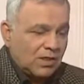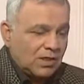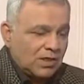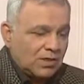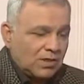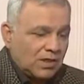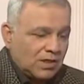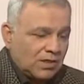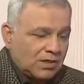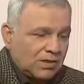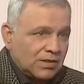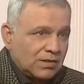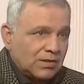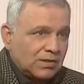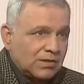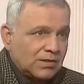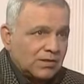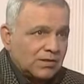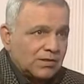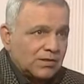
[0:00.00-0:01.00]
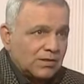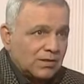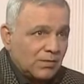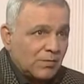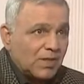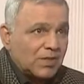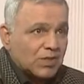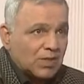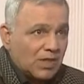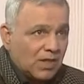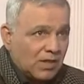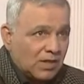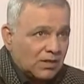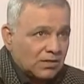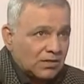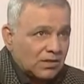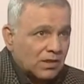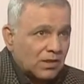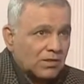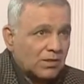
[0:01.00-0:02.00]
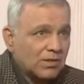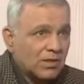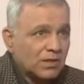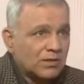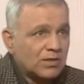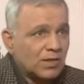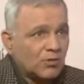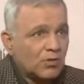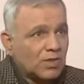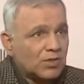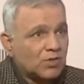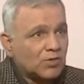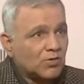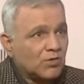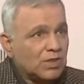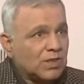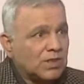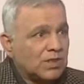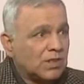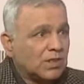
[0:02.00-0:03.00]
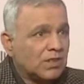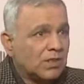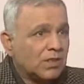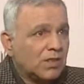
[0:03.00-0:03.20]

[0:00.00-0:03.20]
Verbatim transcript: يعني آه، لمصلحه الدوله السوريه